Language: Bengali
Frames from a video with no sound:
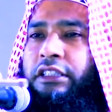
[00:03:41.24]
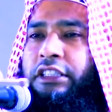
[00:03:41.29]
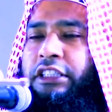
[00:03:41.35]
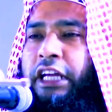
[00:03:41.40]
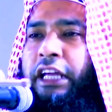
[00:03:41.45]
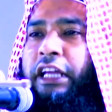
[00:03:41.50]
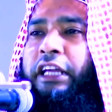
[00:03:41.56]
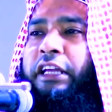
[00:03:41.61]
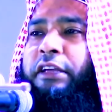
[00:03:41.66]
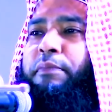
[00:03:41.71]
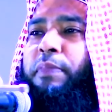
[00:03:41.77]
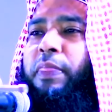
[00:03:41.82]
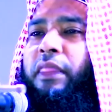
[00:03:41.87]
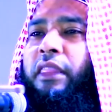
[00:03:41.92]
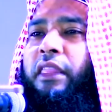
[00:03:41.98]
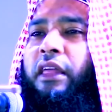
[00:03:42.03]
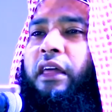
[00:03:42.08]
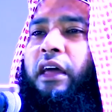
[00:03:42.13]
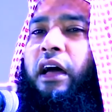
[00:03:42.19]
সেই
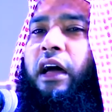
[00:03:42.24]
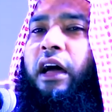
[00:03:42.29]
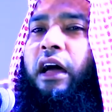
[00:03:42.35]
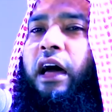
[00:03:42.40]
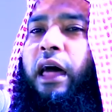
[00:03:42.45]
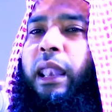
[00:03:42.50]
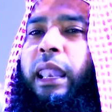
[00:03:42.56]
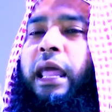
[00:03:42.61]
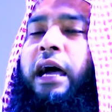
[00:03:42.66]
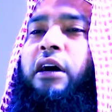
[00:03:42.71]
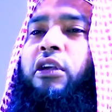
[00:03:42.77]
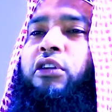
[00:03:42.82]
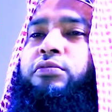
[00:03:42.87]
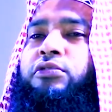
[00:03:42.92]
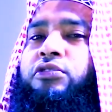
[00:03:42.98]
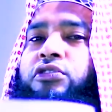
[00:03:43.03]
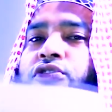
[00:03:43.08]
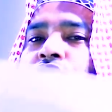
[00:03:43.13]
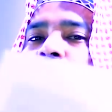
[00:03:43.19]
আল্লাহ
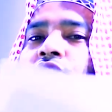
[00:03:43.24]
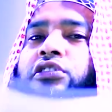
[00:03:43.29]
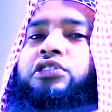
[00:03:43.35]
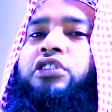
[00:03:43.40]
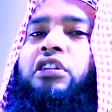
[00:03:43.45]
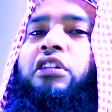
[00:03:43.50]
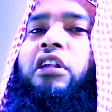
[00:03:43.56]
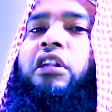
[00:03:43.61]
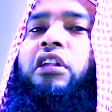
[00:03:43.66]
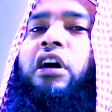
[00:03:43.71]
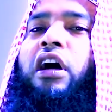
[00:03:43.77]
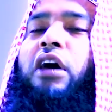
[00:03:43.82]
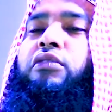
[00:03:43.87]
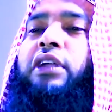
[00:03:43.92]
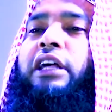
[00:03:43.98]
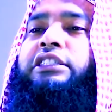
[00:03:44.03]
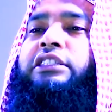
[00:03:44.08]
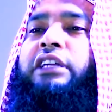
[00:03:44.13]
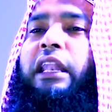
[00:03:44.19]
রসুল
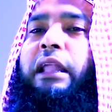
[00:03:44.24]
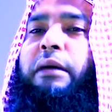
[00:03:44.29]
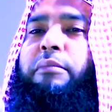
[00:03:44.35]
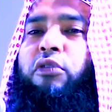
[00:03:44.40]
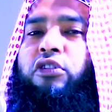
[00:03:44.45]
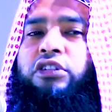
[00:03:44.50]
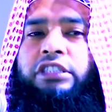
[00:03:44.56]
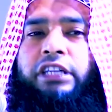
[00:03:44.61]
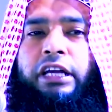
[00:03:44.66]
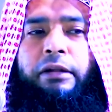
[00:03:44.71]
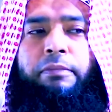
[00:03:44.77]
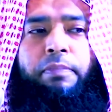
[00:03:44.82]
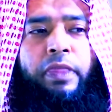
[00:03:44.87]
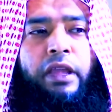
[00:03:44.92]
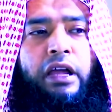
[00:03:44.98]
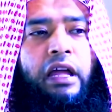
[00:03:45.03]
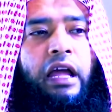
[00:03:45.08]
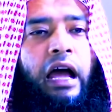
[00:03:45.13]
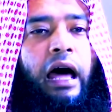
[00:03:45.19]
সাল্লাম বলছেন
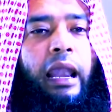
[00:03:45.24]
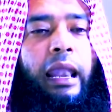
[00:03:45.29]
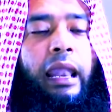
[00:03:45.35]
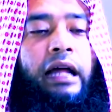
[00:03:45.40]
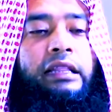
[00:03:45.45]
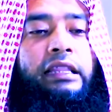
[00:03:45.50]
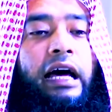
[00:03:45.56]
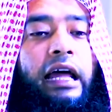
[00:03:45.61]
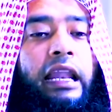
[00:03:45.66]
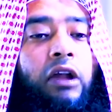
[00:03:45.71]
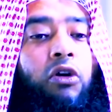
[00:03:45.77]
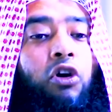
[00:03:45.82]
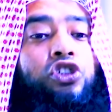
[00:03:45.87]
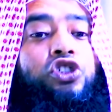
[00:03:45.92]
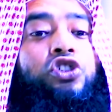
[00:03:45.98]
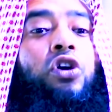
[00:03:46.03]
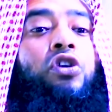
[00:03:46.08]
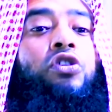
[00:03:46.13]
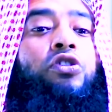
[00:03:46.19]
আল্লাহ তালার
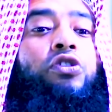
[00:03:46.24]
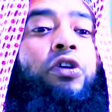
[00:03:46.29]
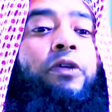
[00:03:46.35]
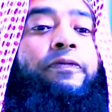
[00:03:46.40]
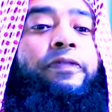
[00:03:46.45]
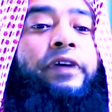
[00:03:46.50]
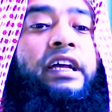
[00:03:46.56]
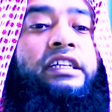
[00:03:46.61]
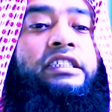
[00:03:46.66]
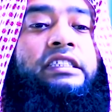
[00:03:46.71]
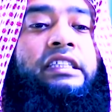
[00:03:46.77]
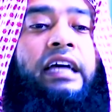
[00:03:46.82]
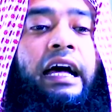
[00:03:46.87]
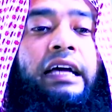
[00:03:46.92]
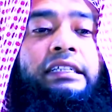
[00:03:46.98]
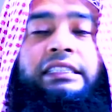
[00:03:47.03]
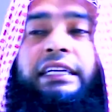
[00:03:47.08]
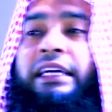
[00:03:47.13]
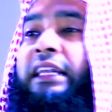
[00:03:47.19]
অসংখ্য ফেরেস্তা
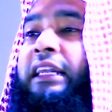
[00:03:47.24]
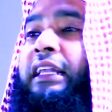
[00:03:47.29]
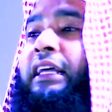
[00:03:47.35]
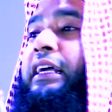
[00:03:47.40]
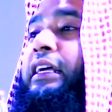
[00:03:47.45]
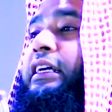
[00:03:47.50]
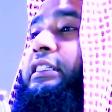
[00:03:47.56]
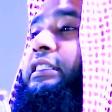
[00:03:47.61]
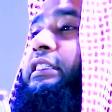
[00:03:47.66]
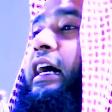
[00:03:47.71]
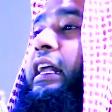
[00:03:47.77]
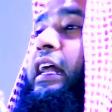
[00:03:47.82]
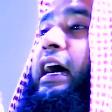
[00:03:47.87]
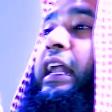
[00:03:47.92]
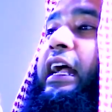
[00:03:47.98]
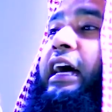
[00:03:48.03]
আছেন যারা